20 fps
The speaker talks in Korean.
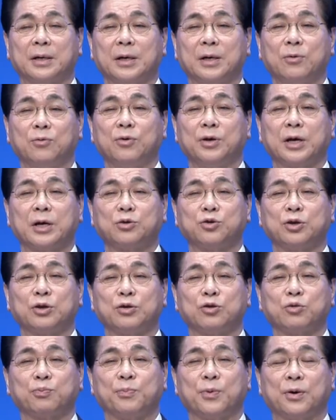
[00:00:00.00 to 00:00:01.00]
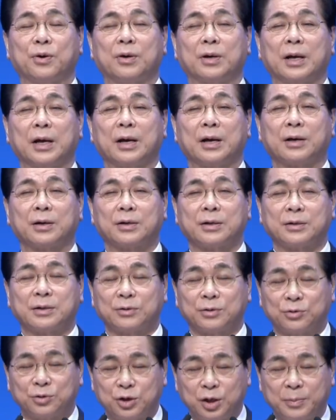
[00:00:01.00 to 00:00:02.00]
우리에게 주신 축복을
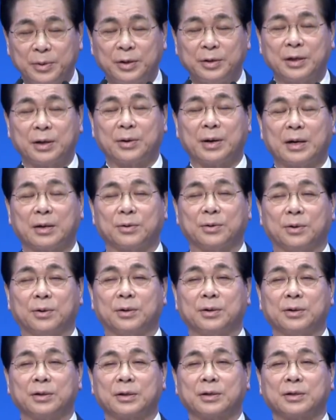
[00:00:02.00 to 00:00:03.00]
주님의 은혜로 알고